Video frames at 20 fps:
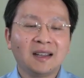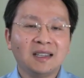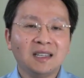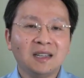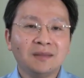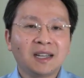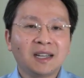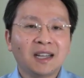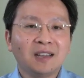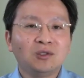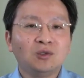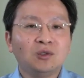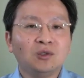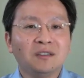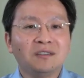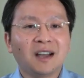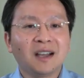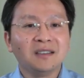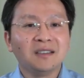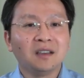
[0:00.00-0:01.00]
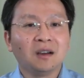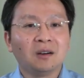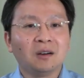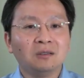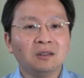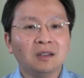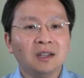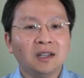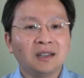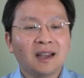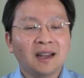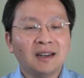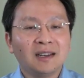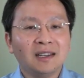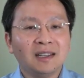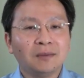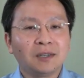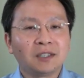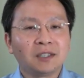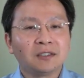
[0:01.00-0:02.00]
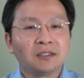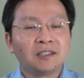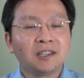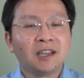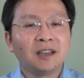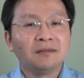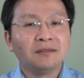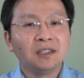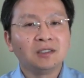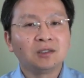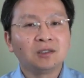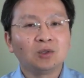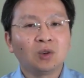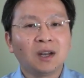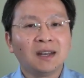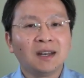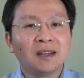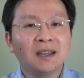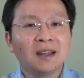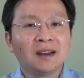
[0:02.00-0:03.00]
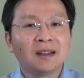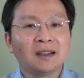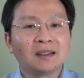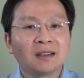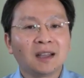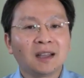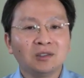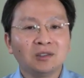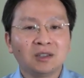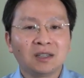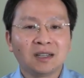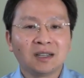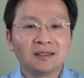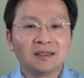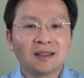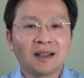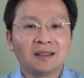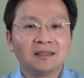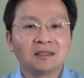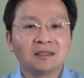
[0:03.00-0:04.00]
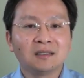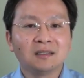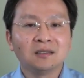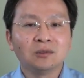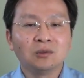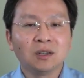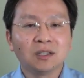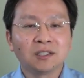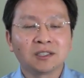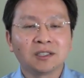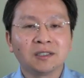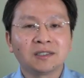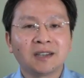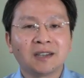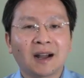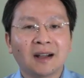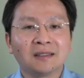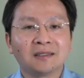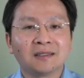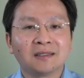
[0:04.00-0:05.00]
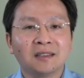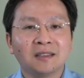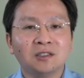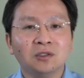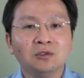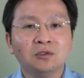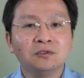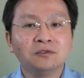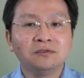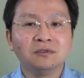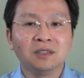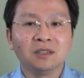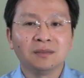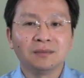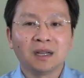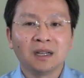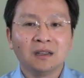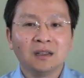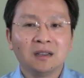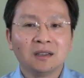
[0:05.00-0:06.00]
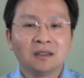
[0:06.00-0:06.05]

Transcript: 你把它撅弯以后，它里面的纤维断裂了，它就很难自我生长再修复了嘛。